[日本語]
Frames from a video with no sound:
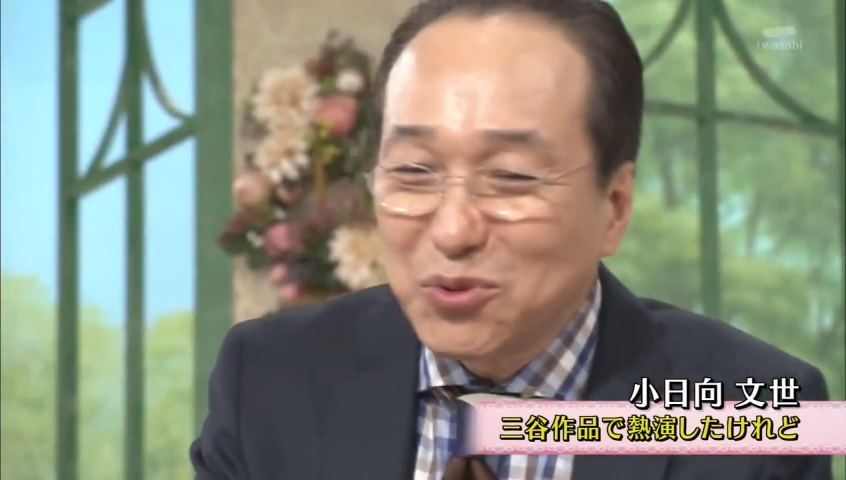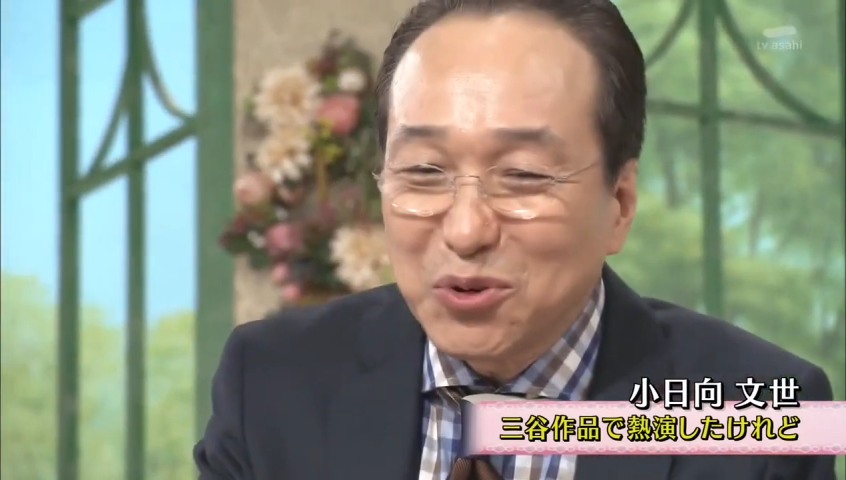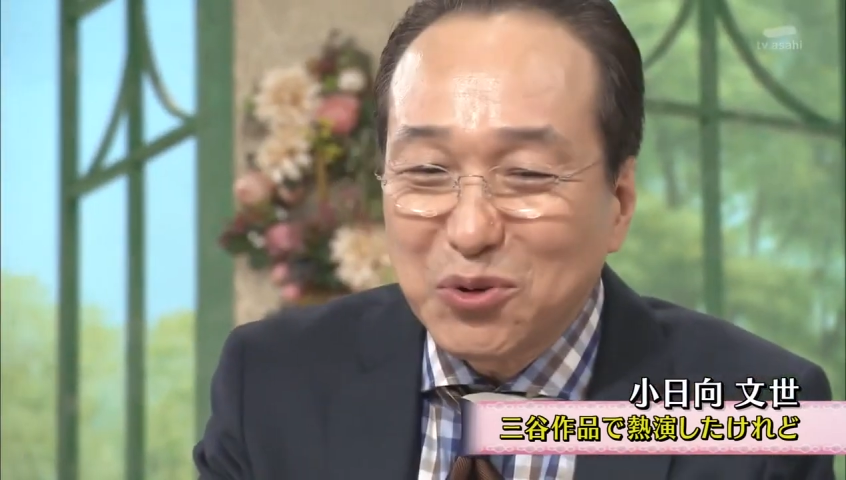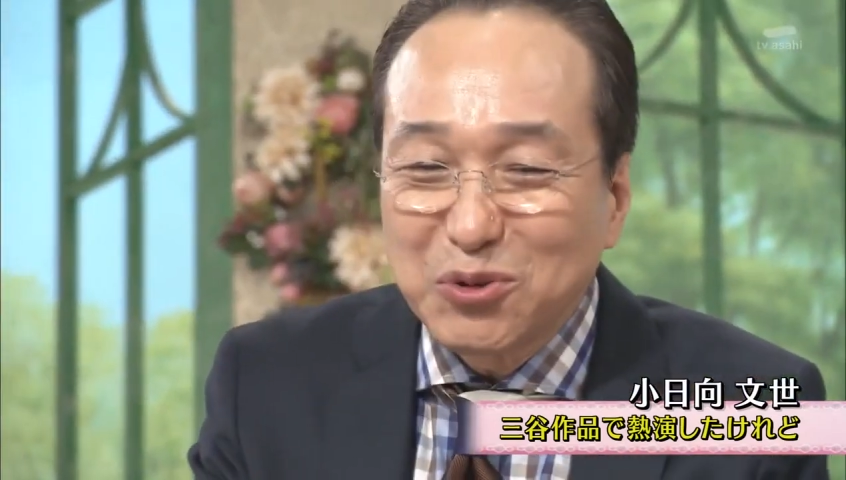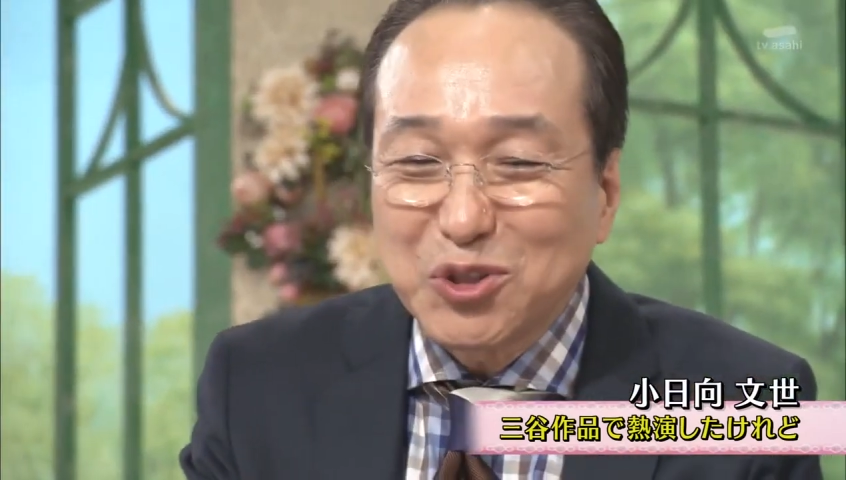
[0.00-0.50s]

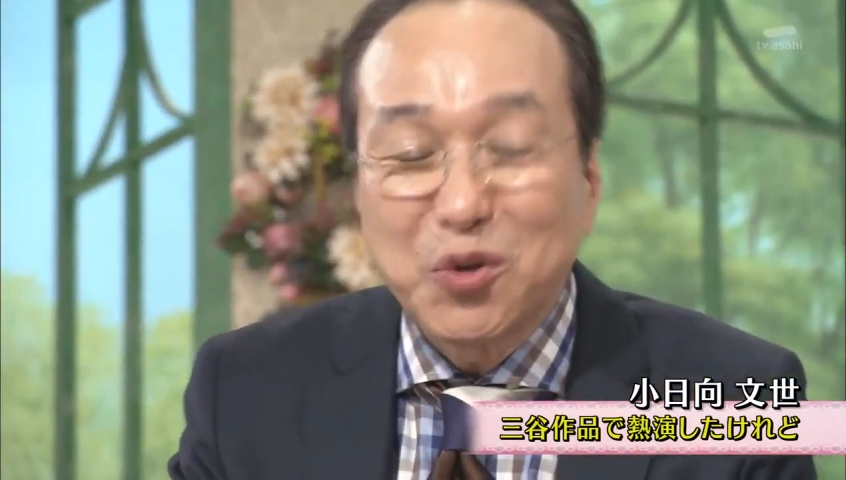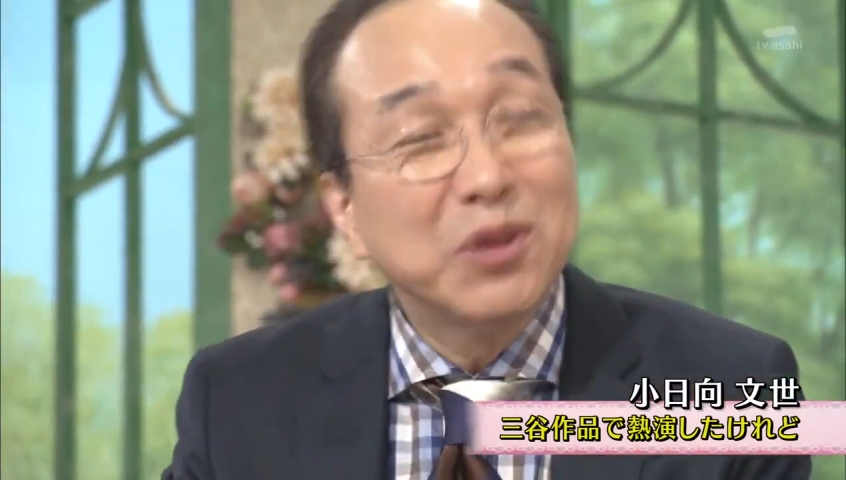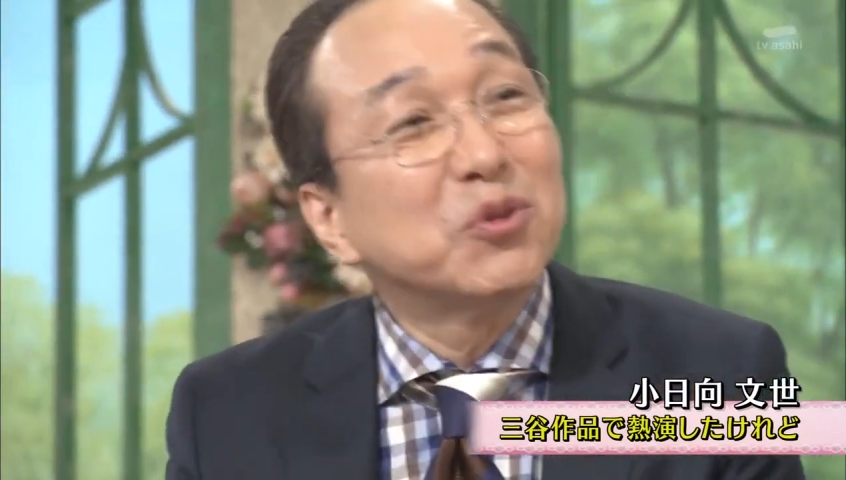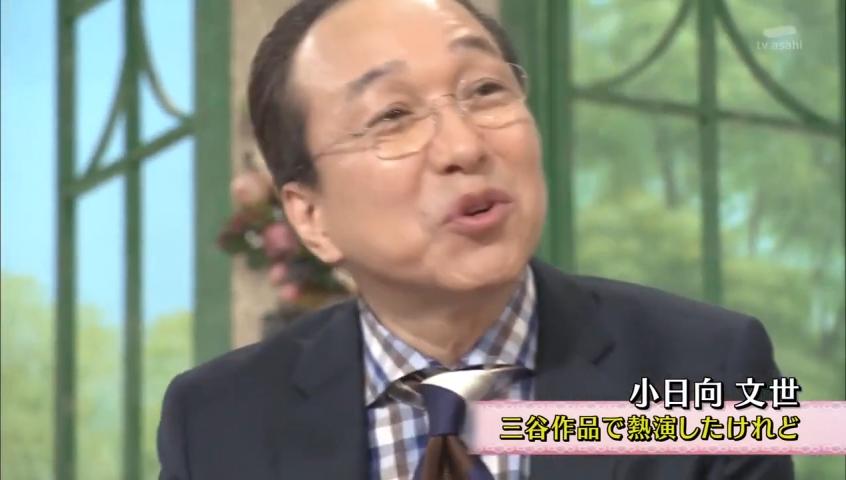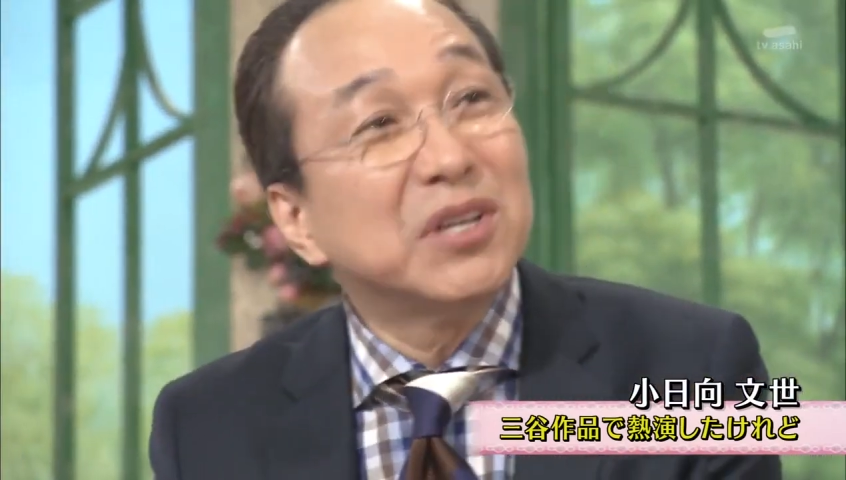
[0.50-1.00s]
もう本当にこ
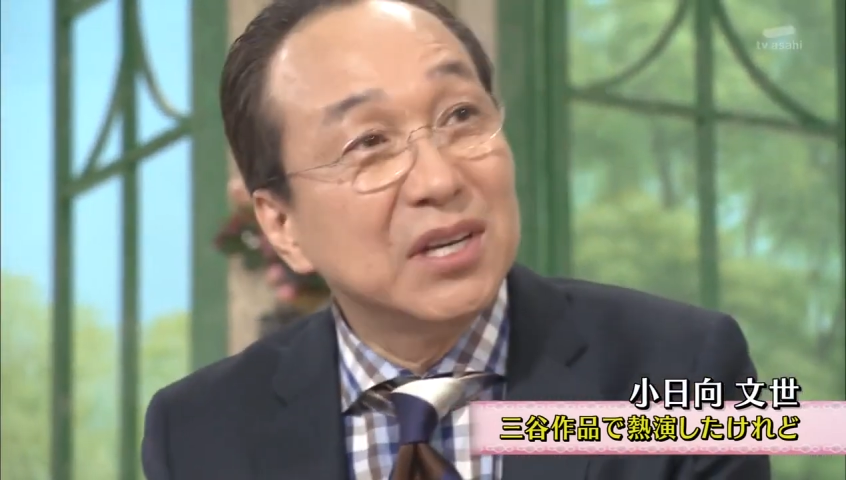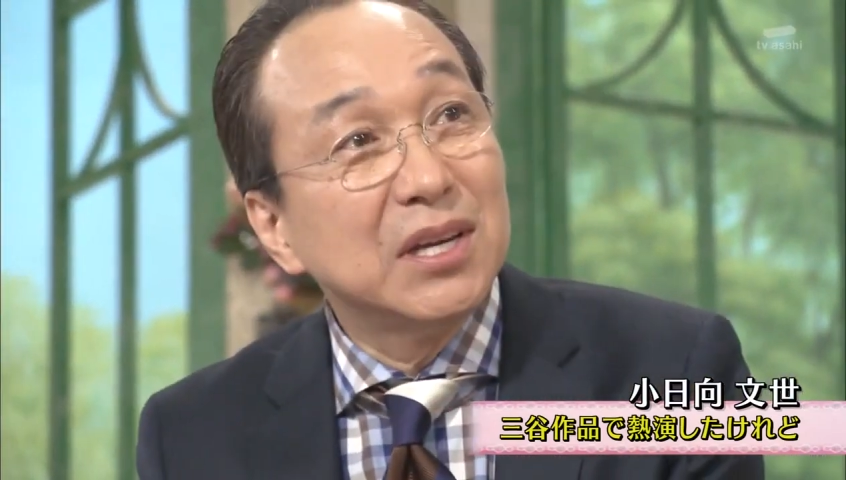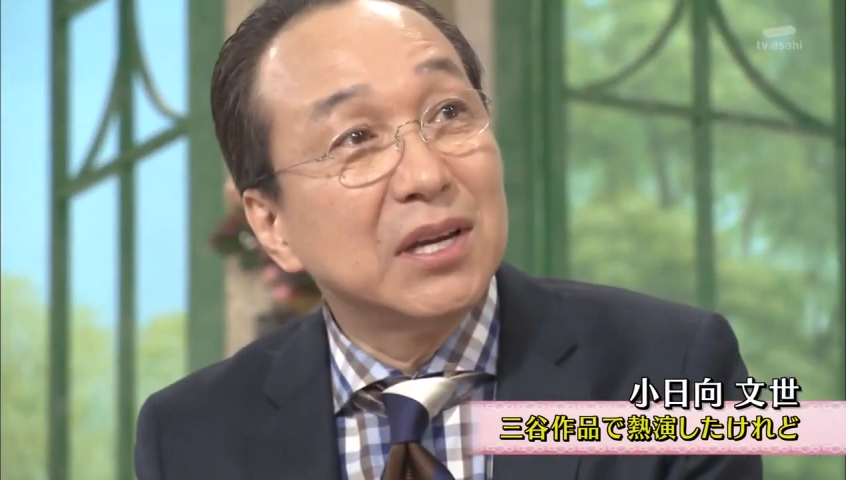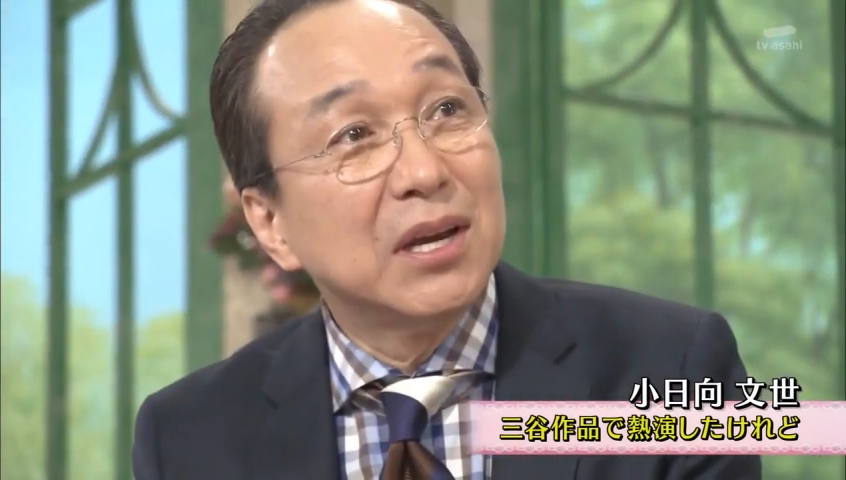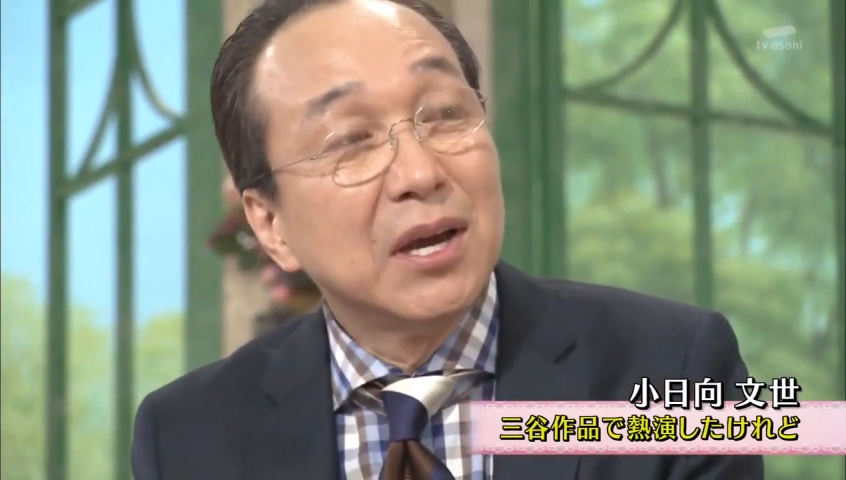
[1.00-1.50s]
の初演の
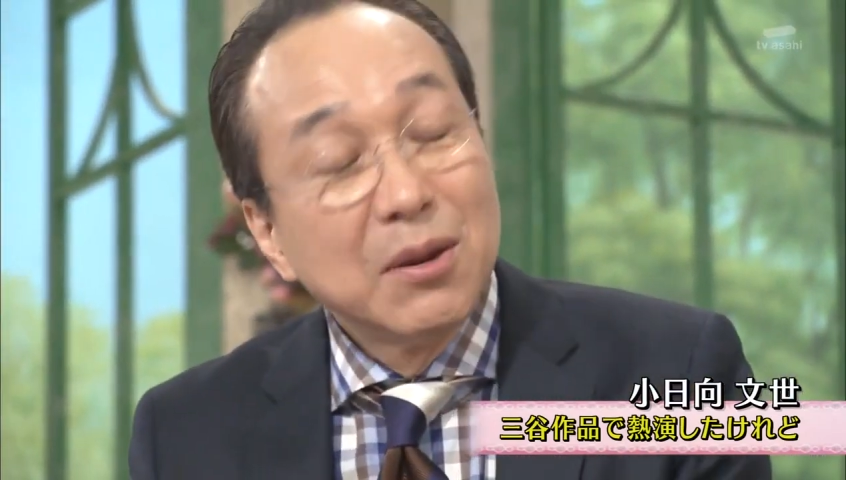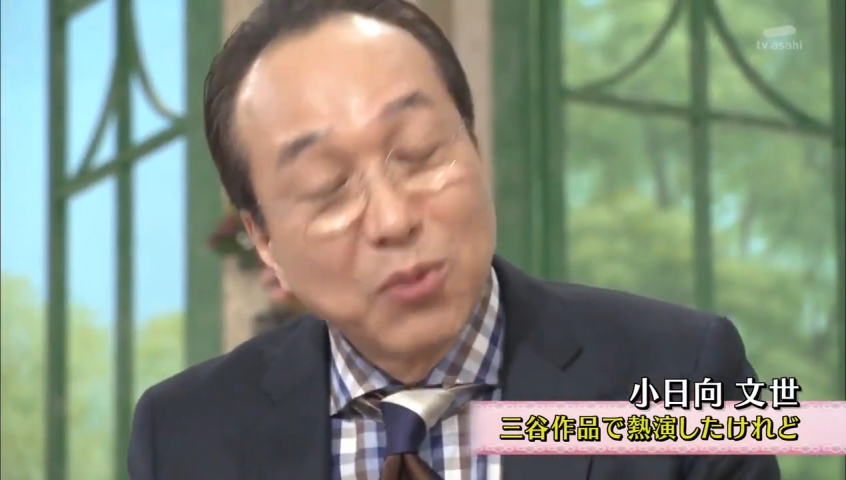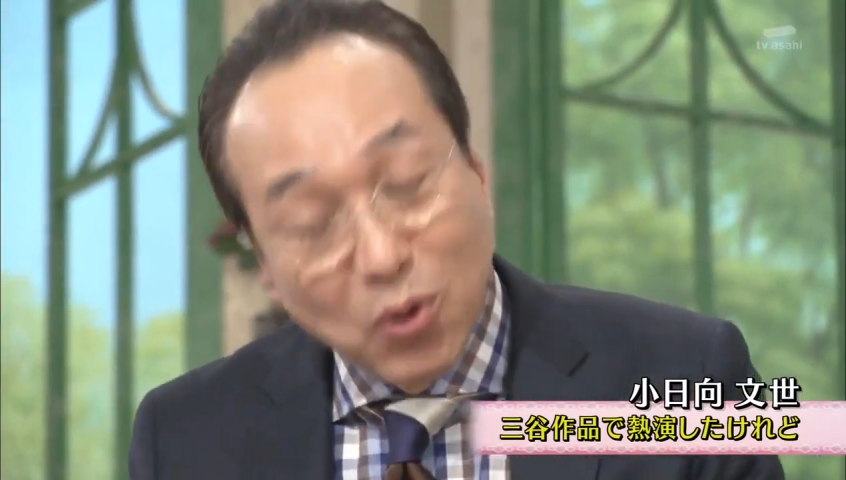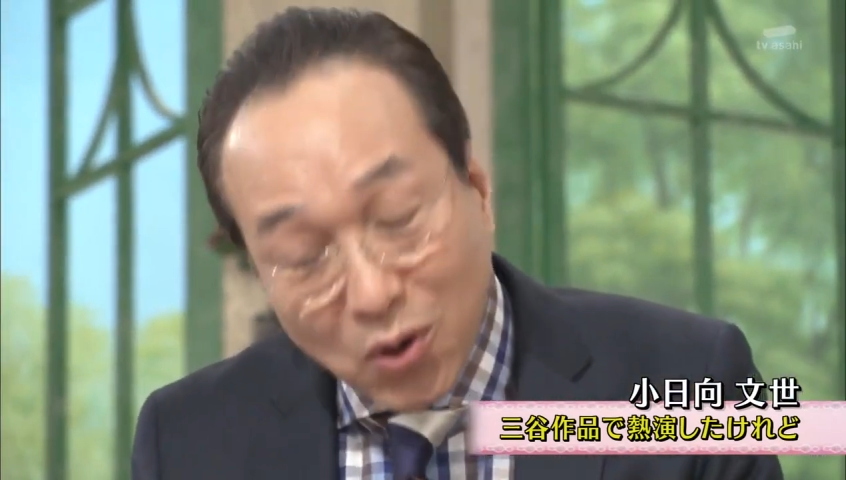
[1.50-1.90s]
時に